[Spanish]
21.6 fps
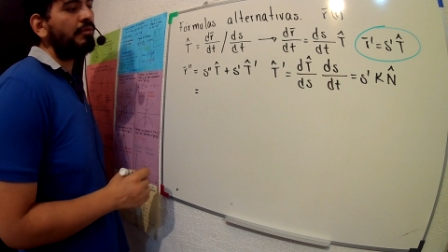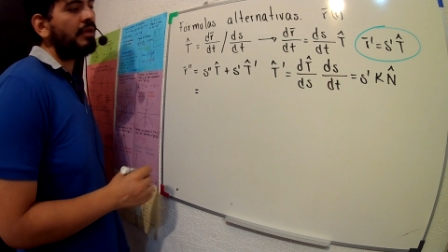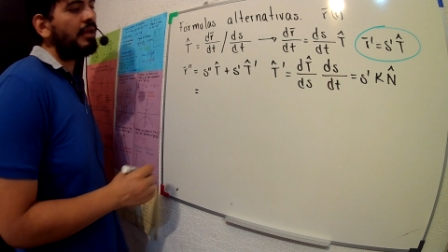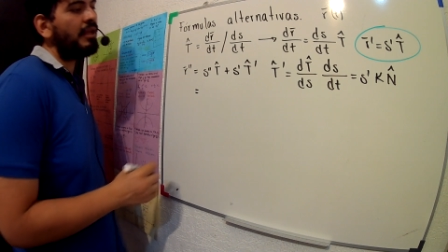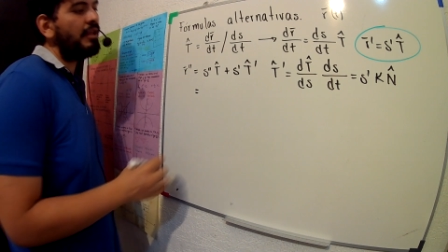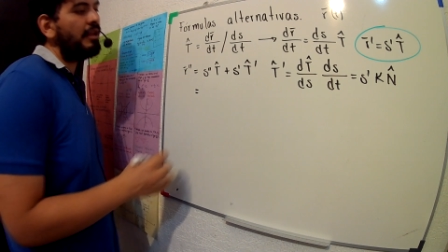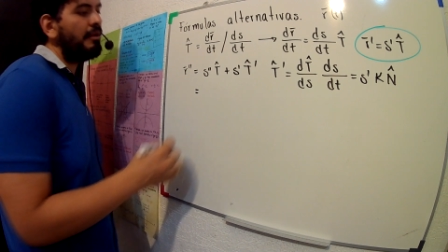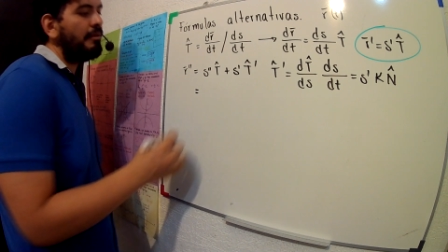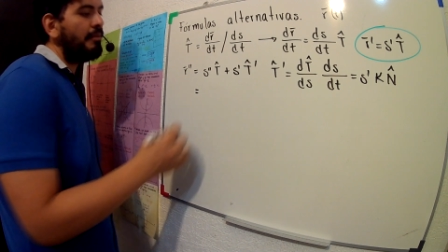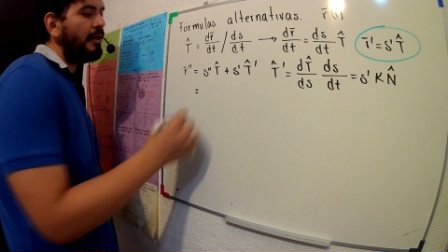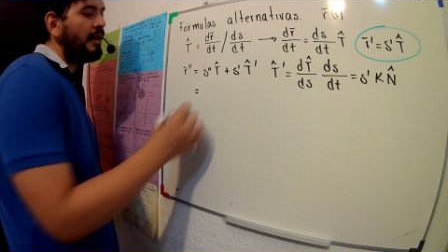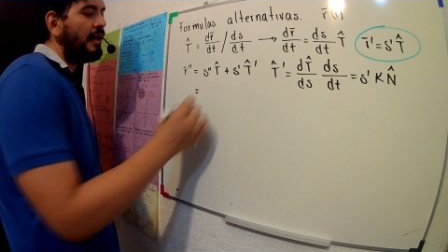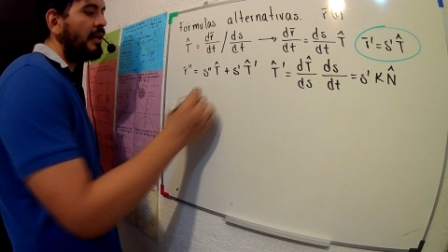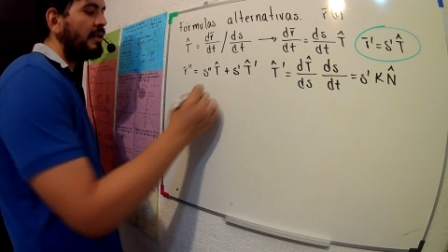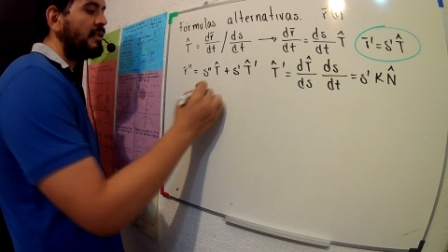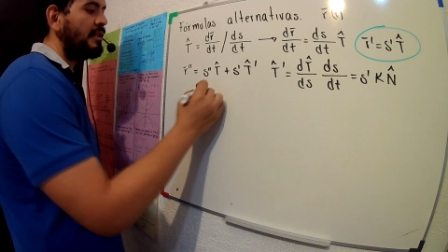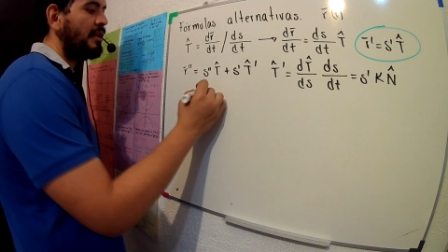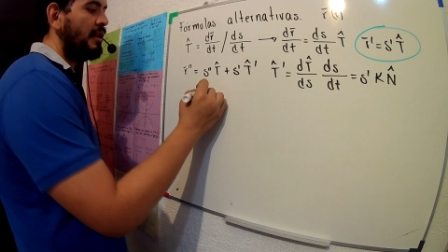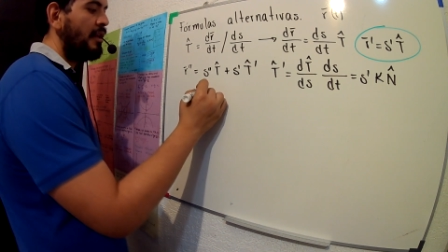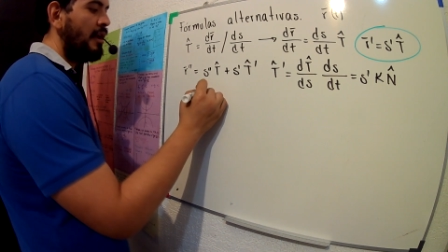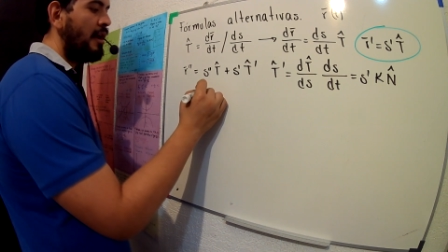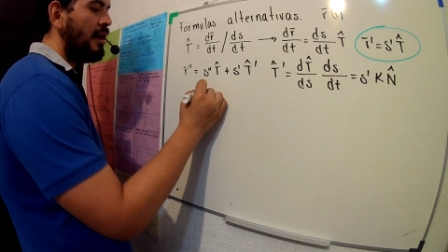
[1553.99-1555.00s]
derivada
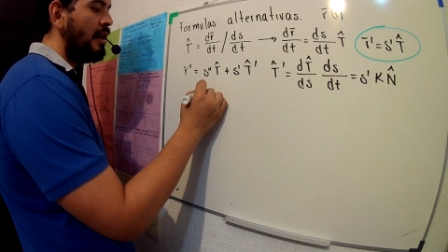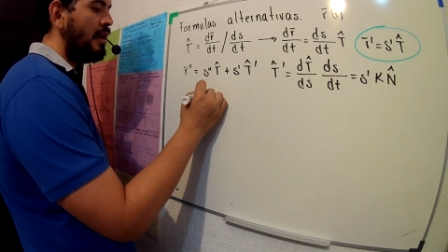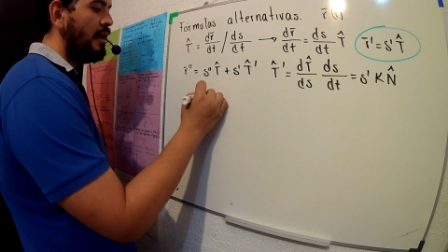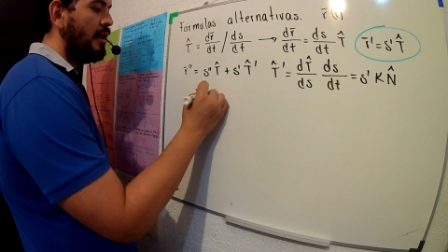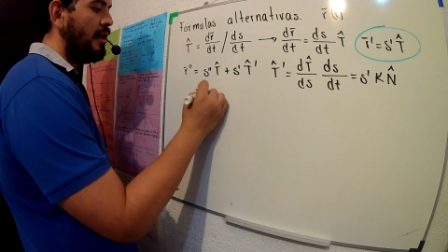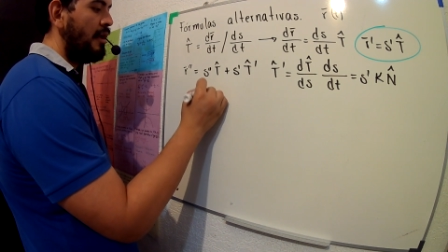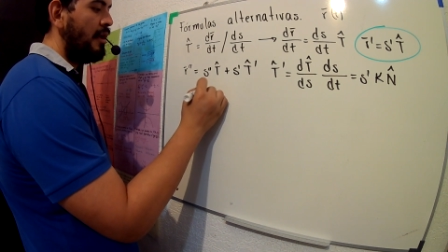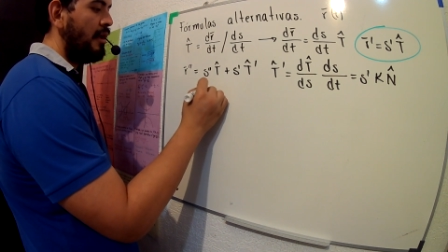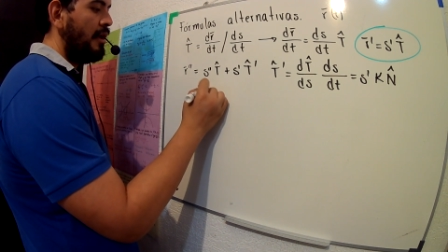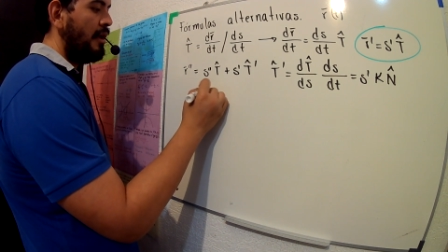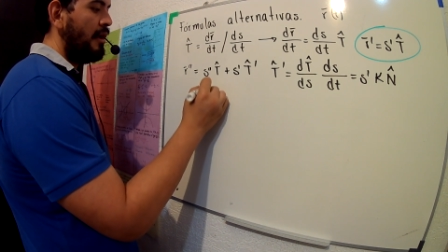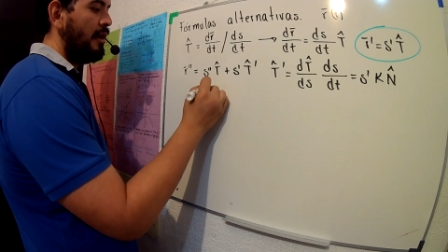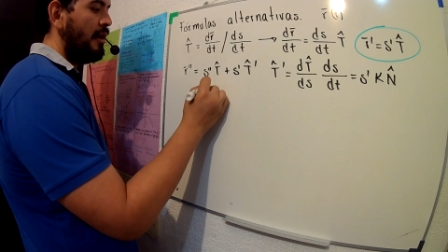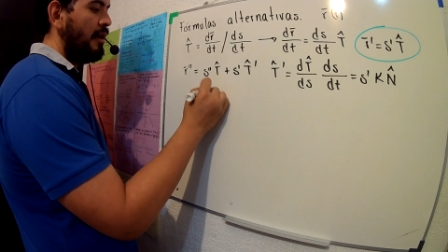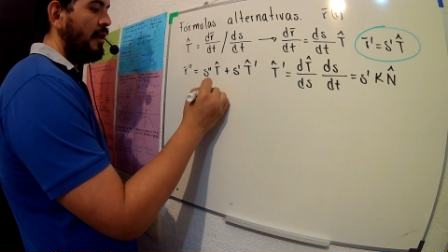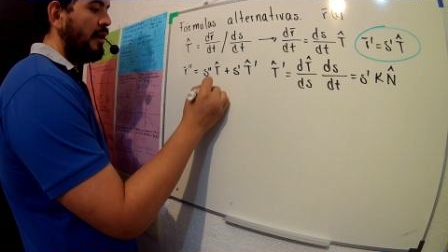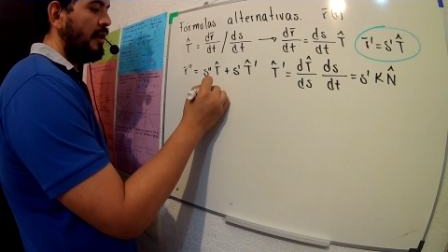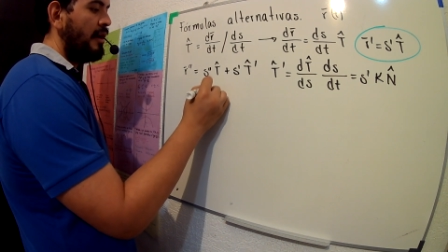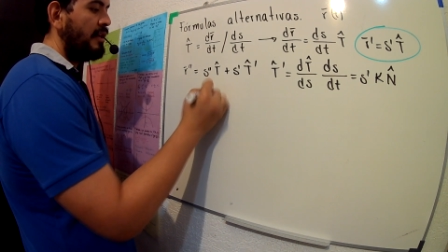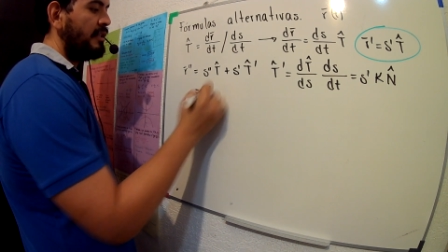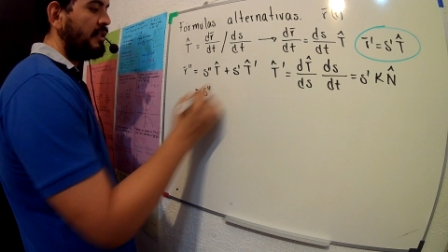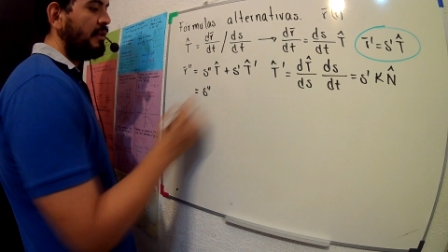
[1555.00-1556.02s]
sería
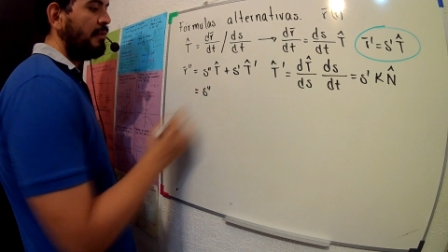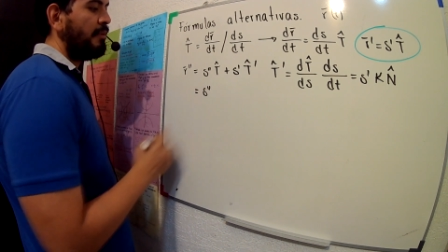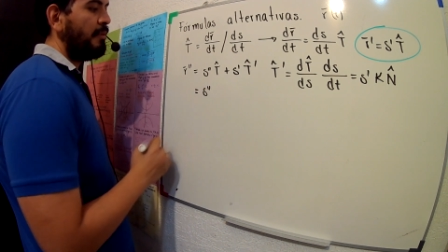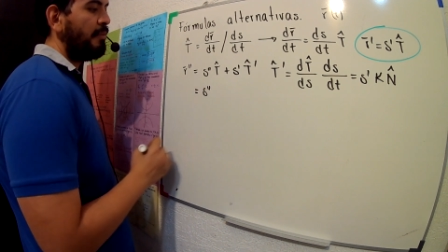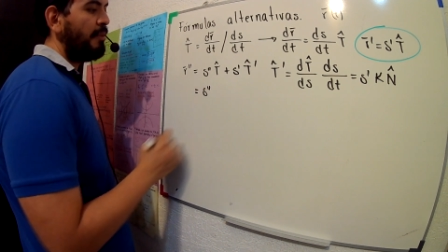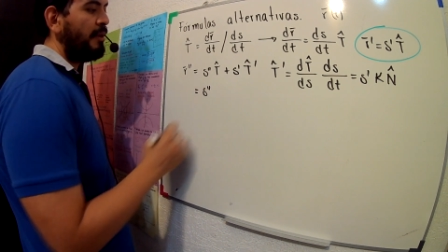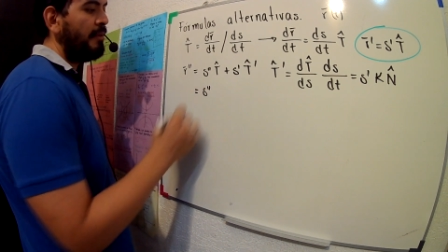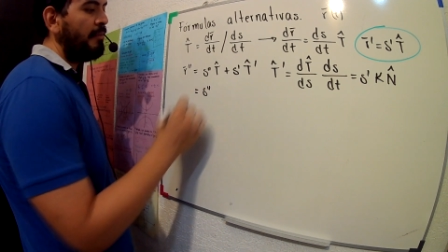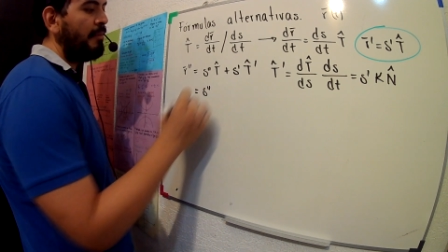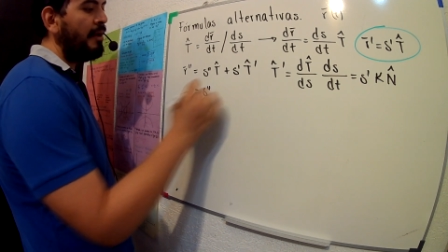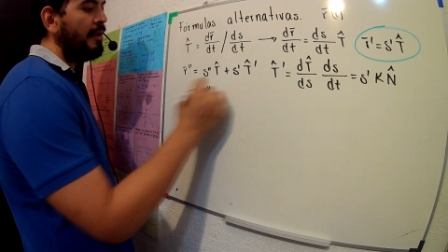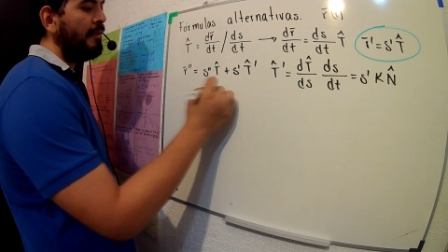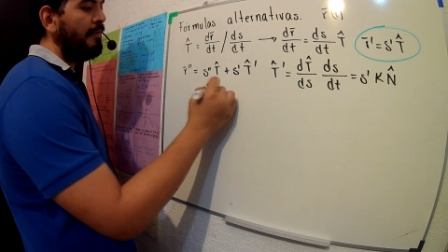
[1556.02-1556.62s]
s'